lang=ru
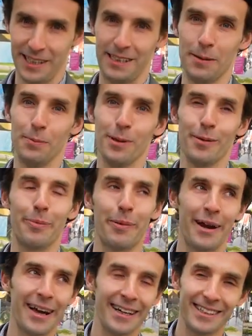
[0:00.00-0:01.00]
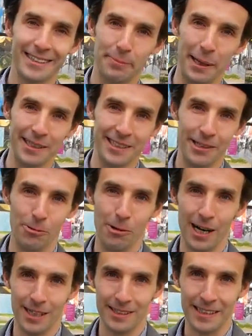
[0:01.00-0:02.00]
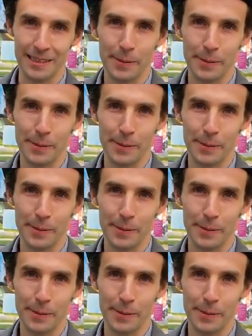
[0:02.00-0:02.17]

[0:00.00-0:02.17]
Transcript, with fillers: Это был проект господина Уайлда.